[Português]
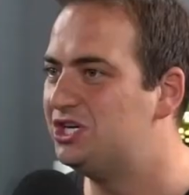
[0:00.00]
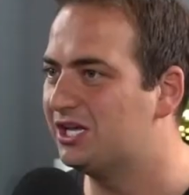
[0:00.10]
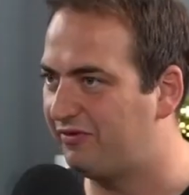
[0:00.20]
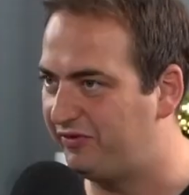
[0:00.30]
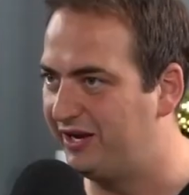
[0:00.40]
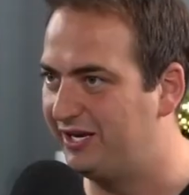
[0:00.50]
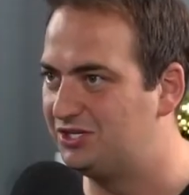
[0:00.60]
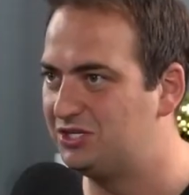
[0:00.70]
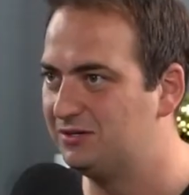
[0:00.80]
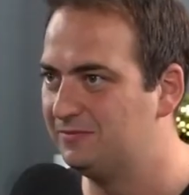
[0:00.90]
da
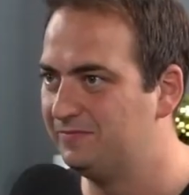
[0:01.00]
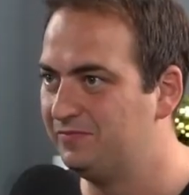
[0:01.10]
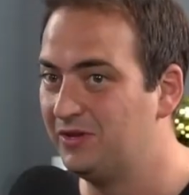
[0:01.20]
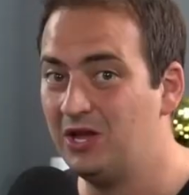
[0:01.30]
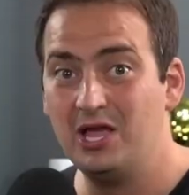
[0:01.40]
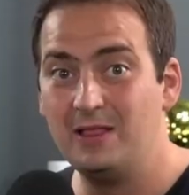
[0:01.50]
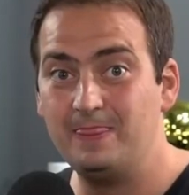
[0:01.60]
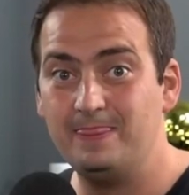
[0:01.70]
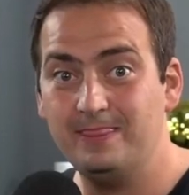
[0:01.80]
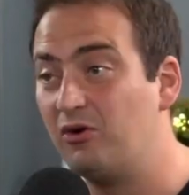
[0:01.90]
frente. Pode
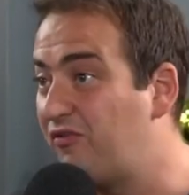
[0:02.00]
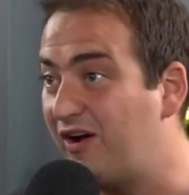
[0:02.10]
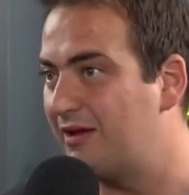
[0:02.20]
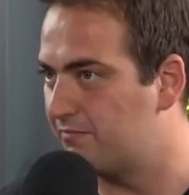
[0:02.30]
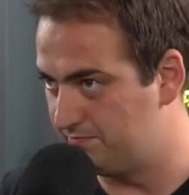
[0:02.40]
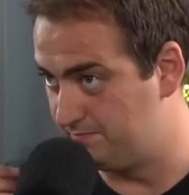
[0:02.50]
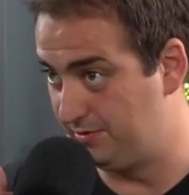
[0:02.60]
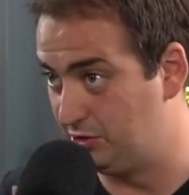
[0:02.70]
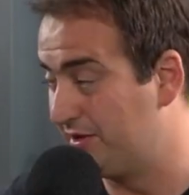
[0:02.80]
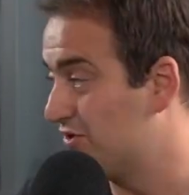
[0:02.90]
crer. Não fala
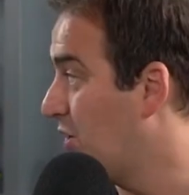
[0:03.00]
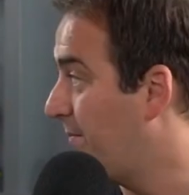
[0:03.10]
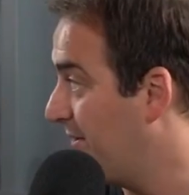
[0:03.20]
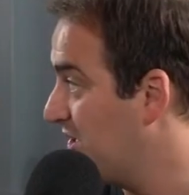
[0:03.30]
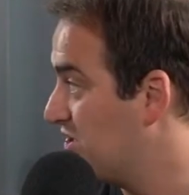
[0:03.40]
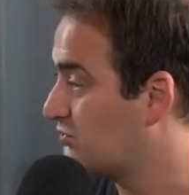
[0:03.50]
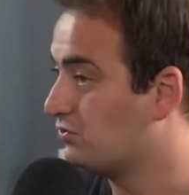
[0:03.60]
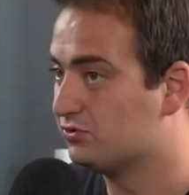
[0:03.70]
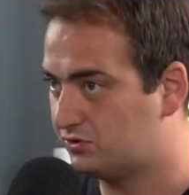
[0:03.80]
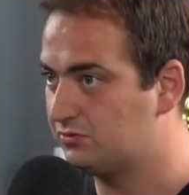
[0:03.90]
pelo menos eu aprendi isso com
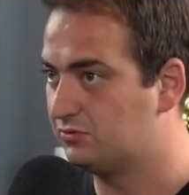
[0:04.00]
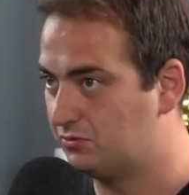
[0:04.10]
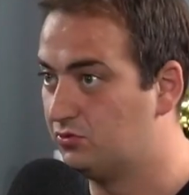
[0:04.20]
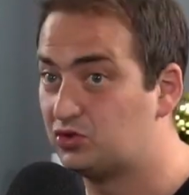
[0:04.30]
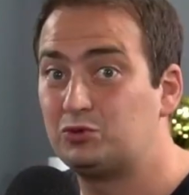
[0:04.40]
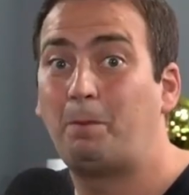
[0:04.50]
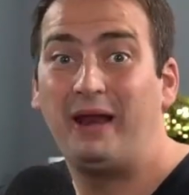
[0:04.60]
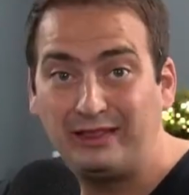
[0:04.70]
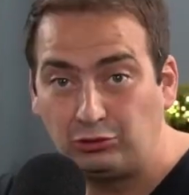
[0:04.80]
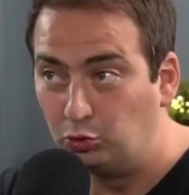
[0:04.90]
os, é. com os
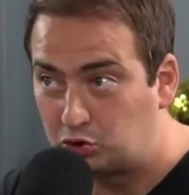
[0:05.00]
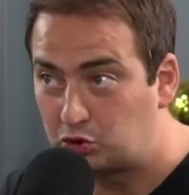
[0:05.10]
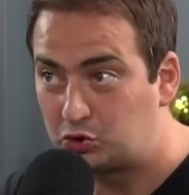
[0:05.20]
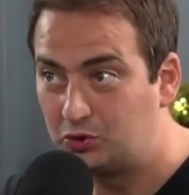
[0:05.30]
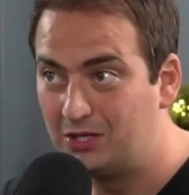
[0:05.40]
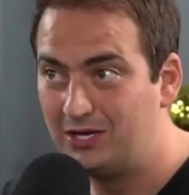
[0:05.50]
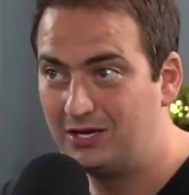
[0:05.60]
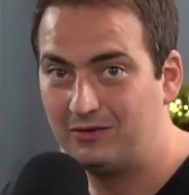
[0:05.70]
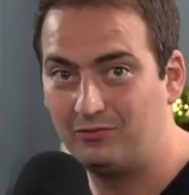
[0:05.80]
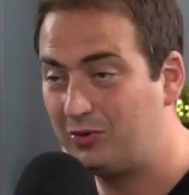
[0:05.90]
pretos.
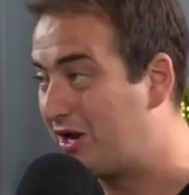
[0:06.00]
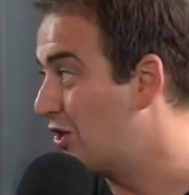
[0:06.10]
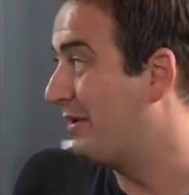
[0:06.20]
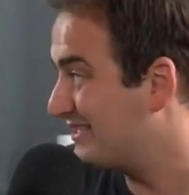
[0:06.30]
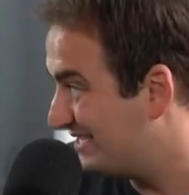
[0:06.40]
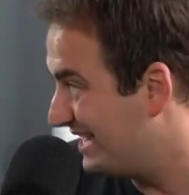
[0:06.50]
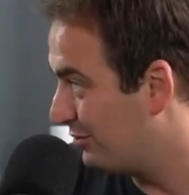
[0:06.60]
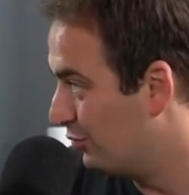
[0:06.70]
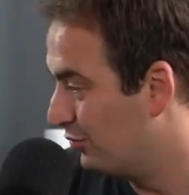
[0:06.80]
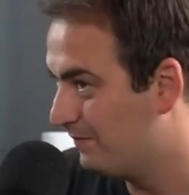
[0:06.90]
Porque não é mais
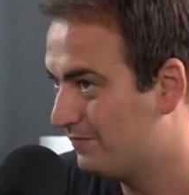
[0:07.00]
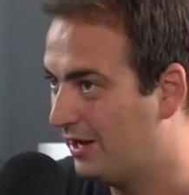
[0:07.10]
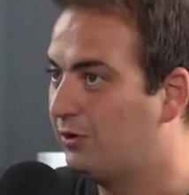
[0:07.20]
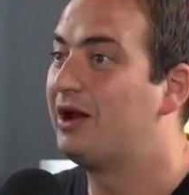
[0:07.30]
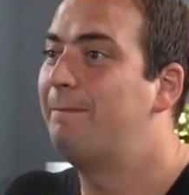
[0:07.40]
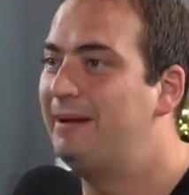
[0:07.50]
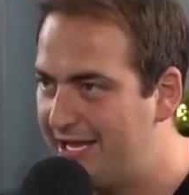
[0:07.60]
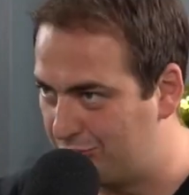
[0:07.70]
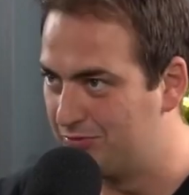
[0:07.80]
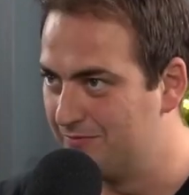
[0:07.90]
negro, agora é
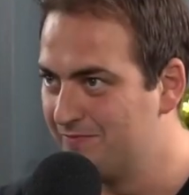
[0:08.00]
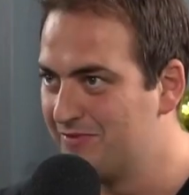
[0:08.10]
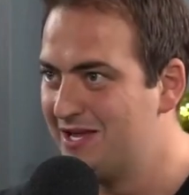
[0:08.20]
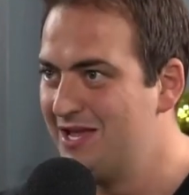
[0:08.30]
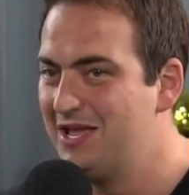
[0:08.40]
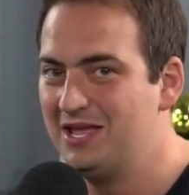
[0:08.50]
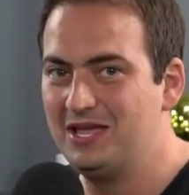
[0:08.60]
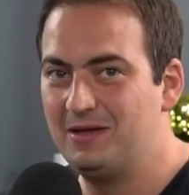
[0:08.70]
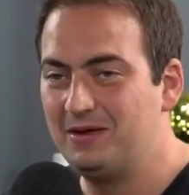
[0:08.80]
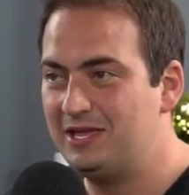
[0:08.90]
preto.
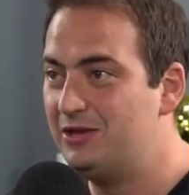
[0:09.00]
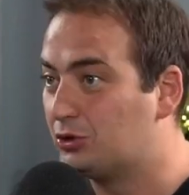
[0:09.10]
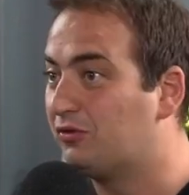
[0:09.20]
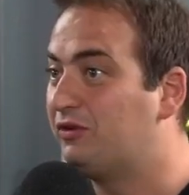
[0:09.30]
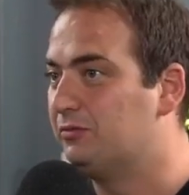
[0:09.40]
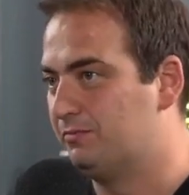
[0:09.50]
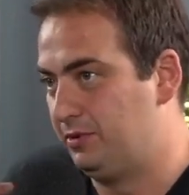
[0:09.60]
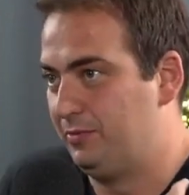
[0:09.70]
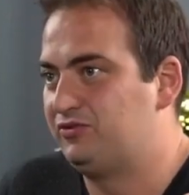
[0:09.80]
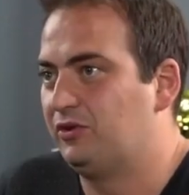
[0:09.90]
E eu tô falando, pelo menos eu